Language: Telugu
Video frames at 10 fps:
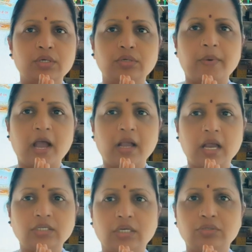
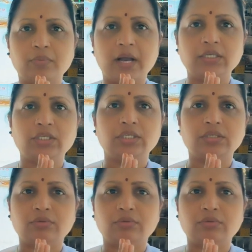శుభాకాంక్షలు శుభాశీస్సులు